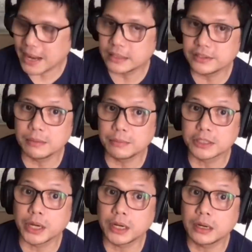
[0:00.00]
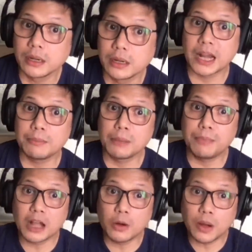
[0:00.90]
Makati Cinema Square para
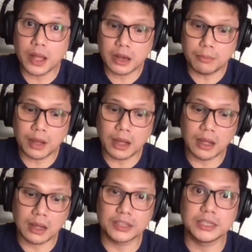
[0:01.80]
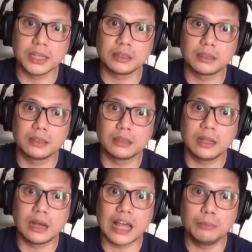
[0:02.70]
magpagawa ng mga kaset
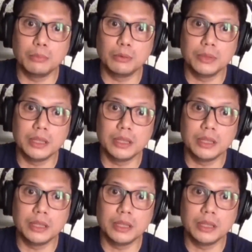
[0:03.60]
ng album